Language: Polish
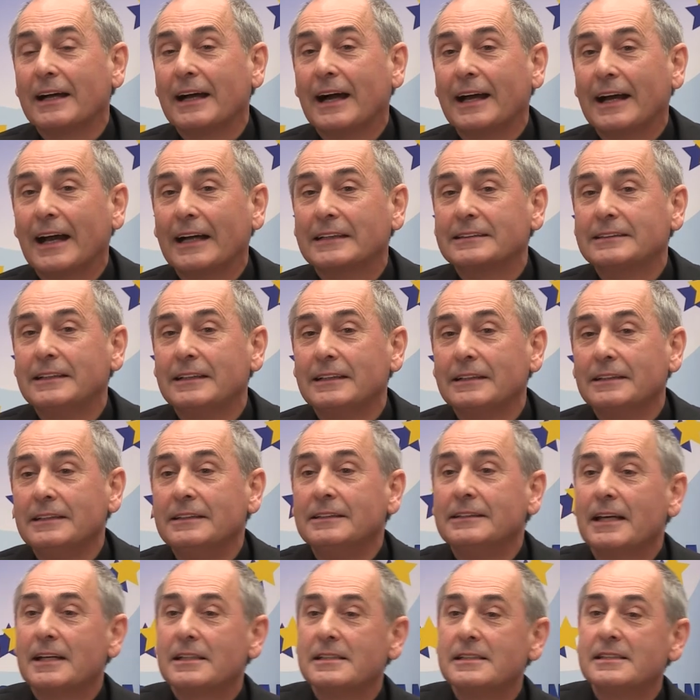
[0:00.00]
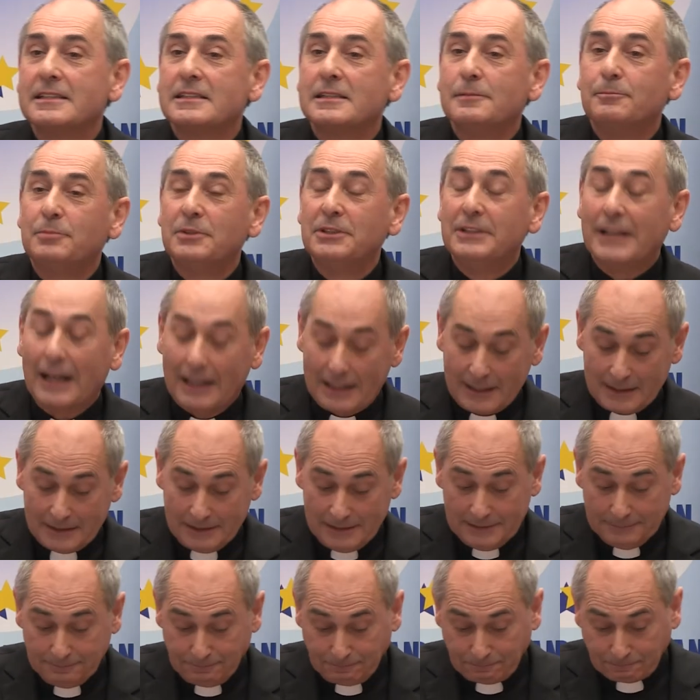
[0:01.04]
charakter interdyscyplinarny.
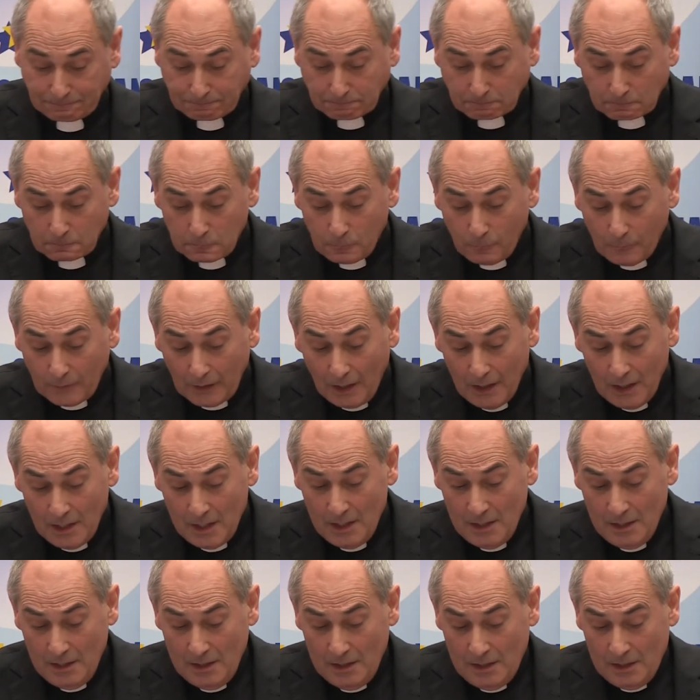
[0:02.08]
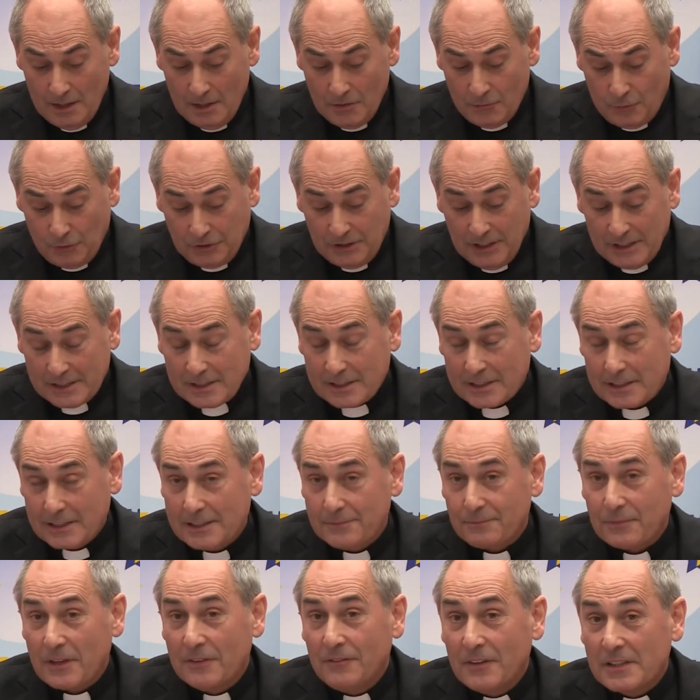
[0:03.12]
20
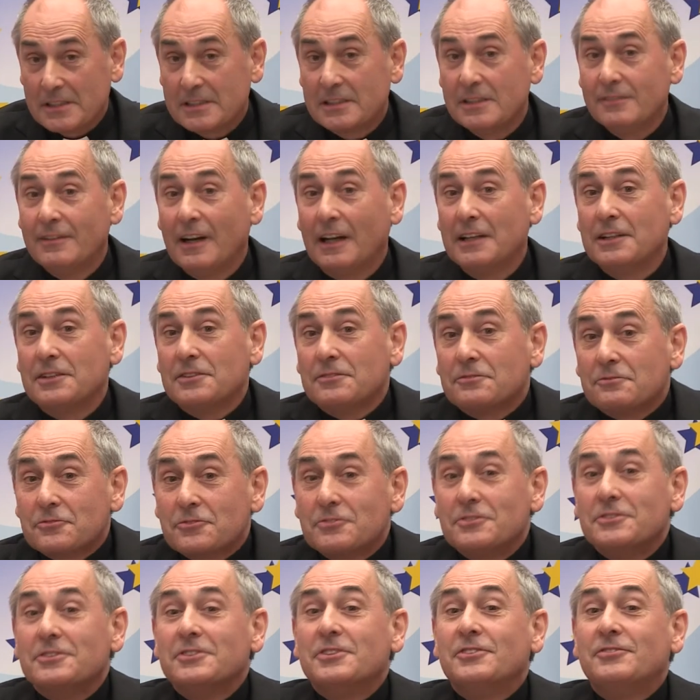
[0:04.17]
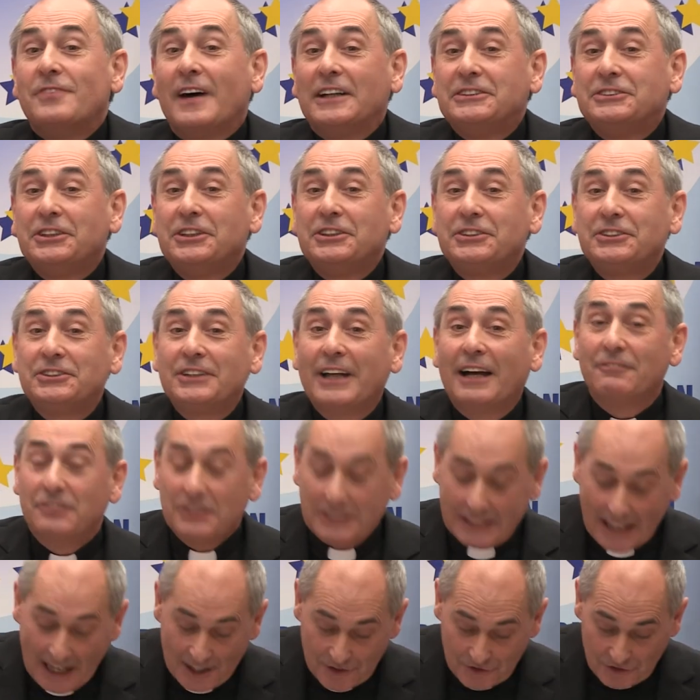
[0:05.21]
festiwal 20
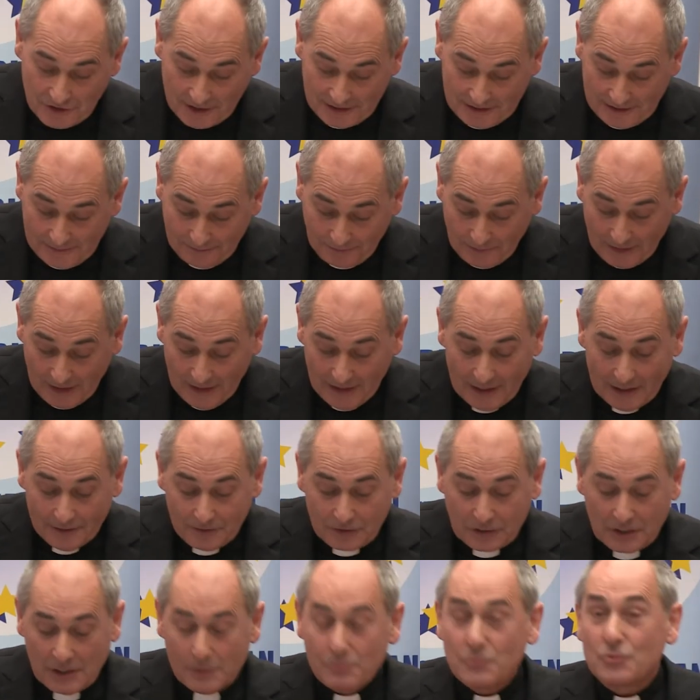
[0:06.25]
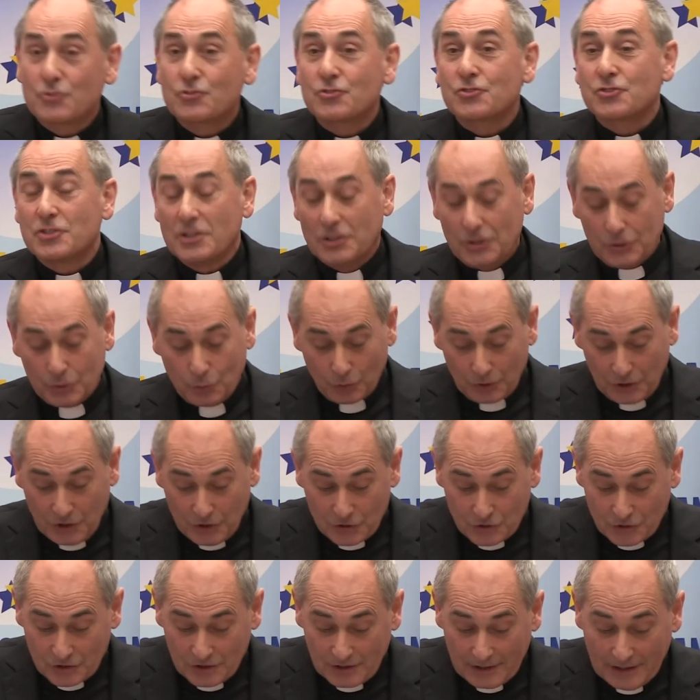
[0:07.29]
wydarzeń, w tym 3
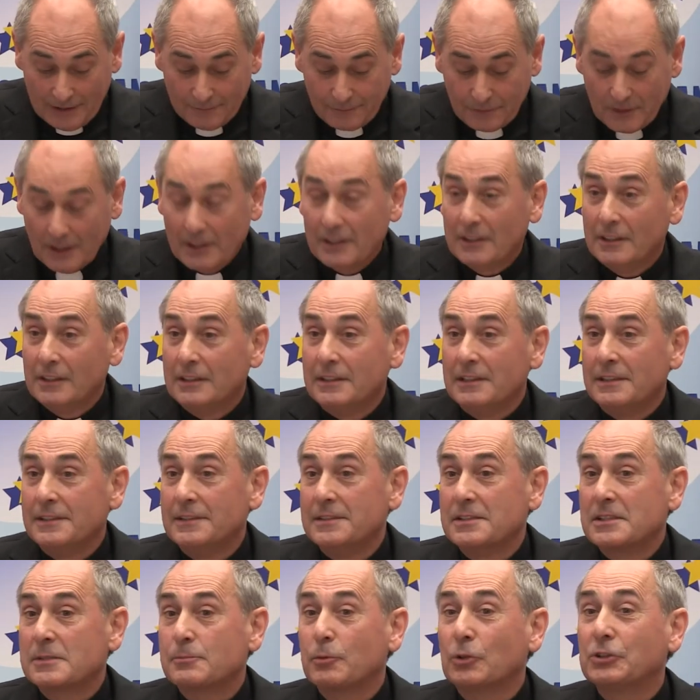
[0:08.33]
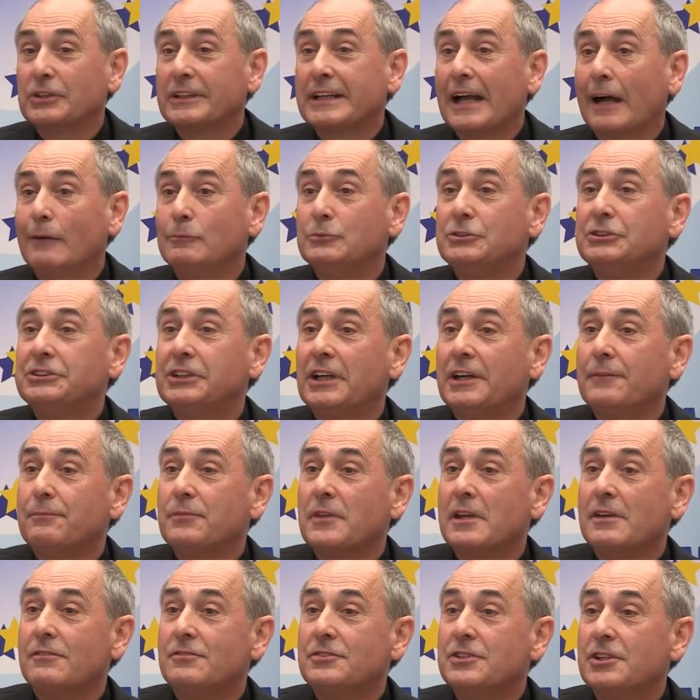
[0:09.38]
liturgiczne. Y, spotykamy się
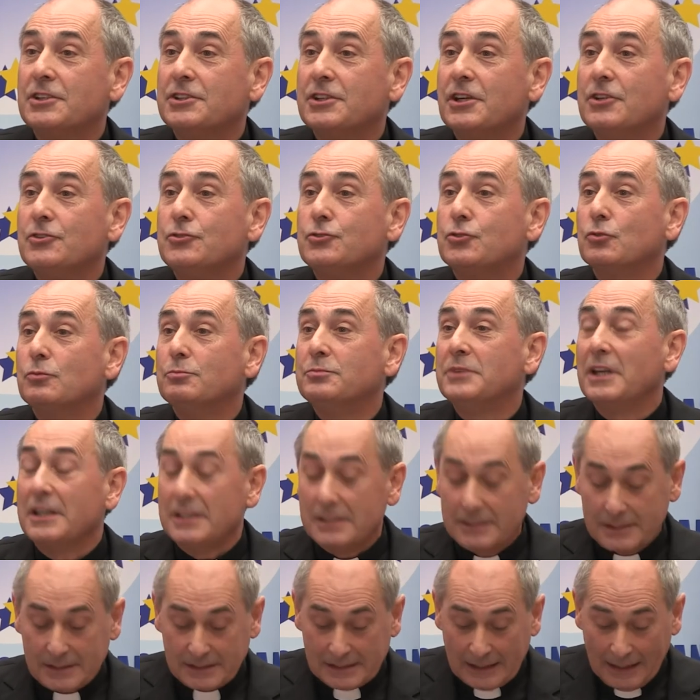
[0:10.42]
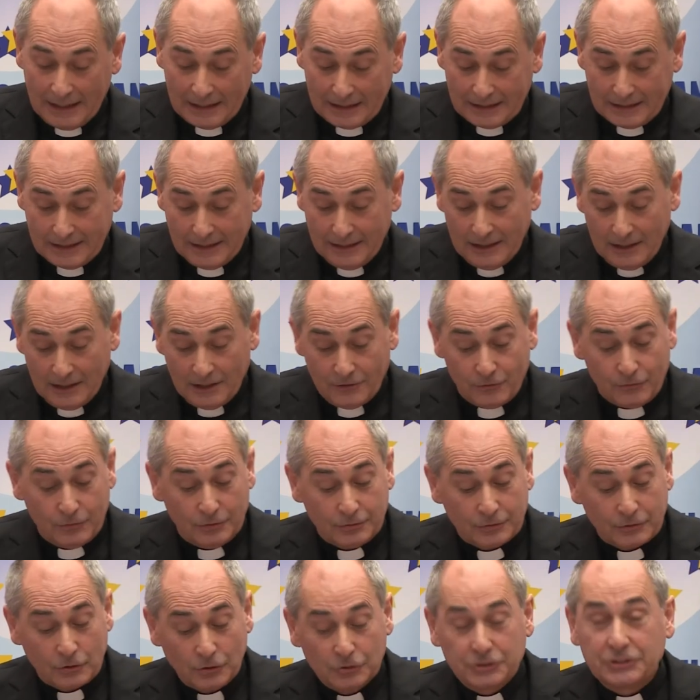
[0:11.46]
w 10 miejscach
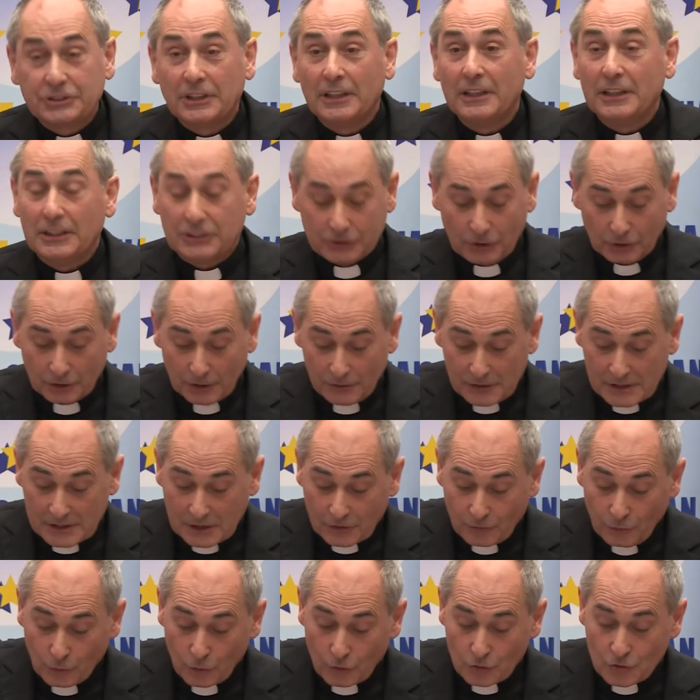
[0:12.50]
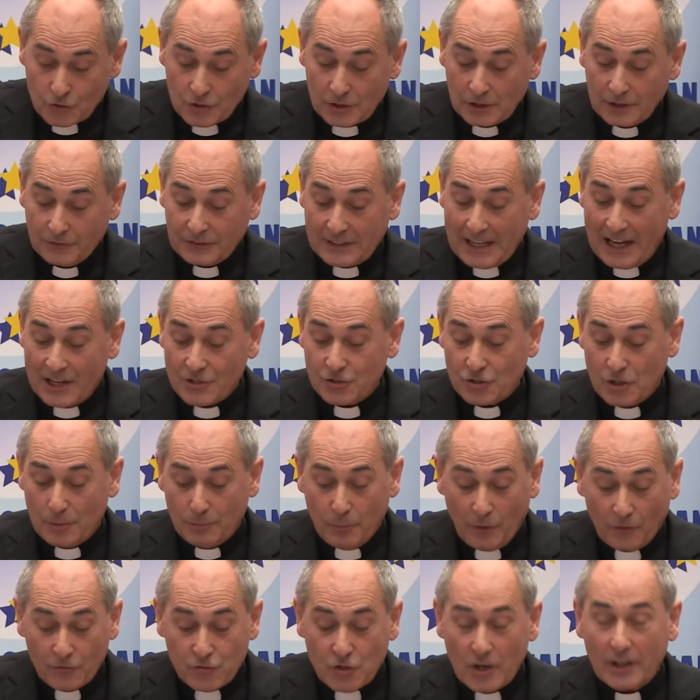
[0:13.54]
w Kościele Środowisk Twórczych, w Teatrze
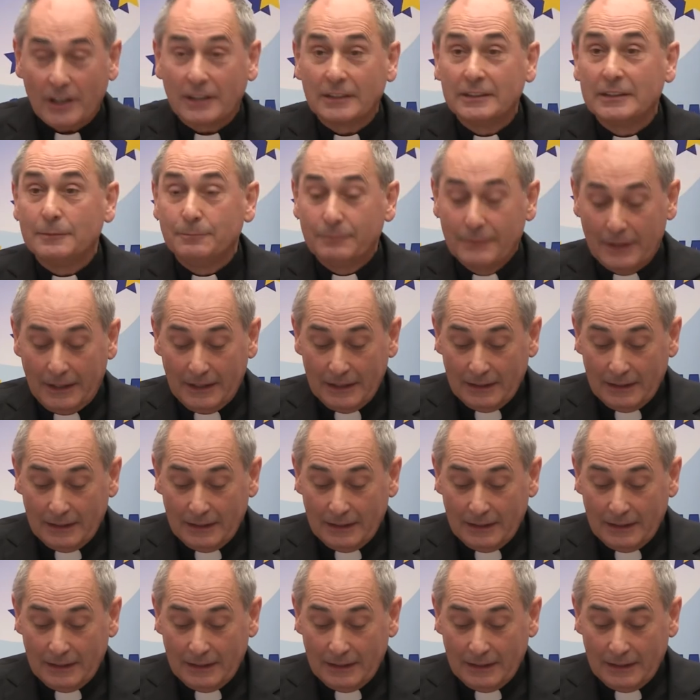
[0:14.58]
Powszechnym,